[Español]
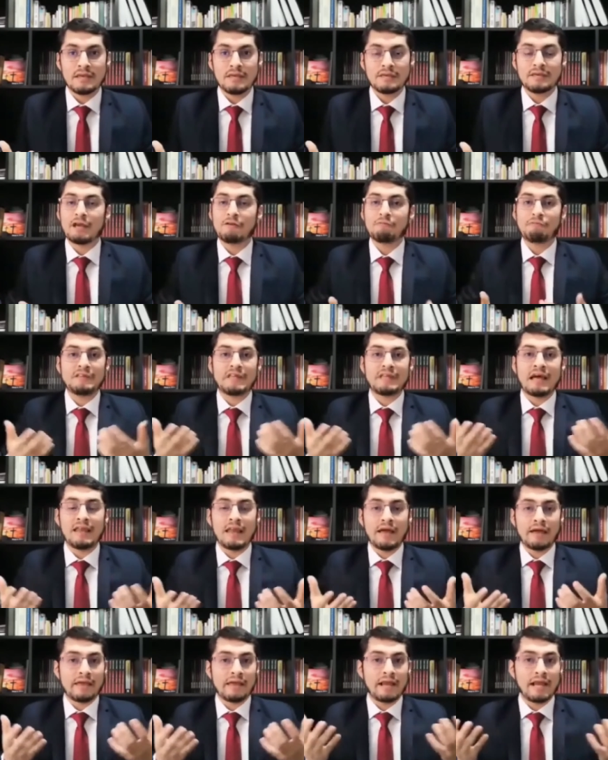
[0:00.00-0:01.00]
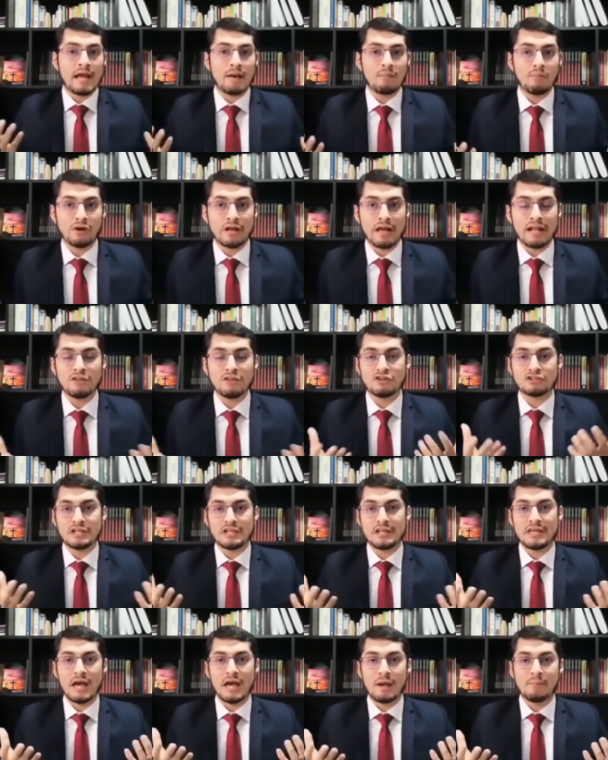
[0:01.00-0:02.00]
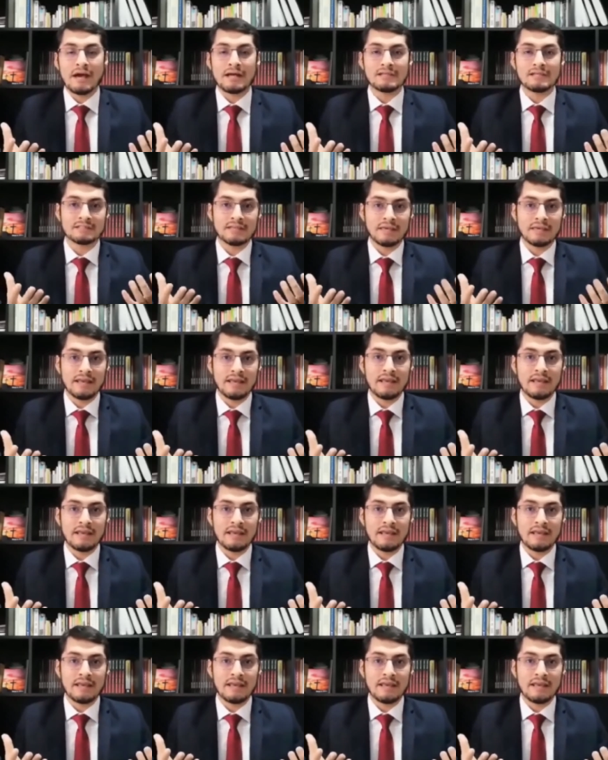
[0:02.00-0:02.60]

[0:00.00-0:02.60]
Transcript: y al final la regla moral no sería más que